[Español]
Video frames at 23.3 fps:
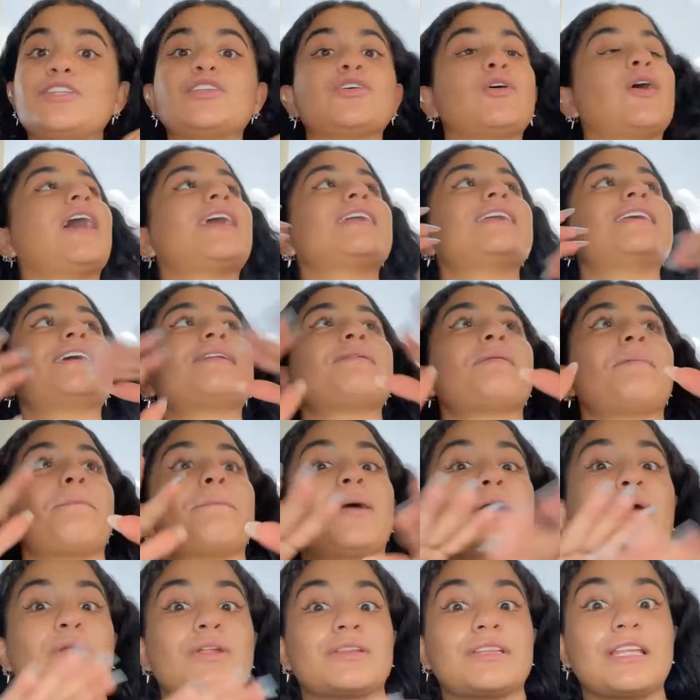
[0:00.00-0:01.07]
Yo ayer
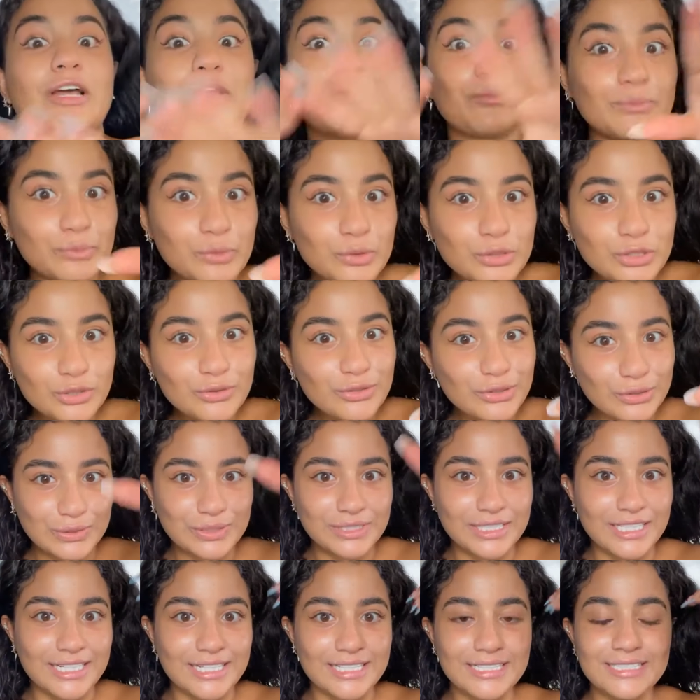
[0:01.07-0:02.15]
me conecté con muchos de
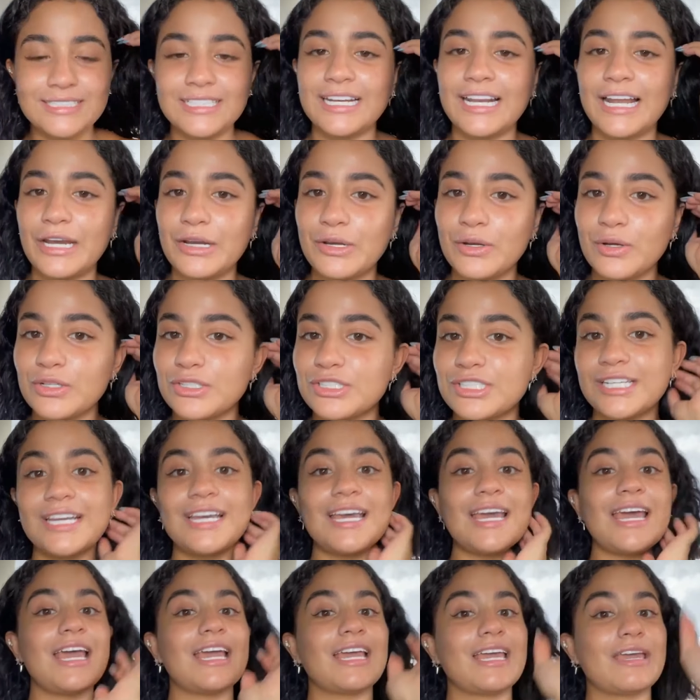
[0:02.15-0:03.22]
ustedes en la noche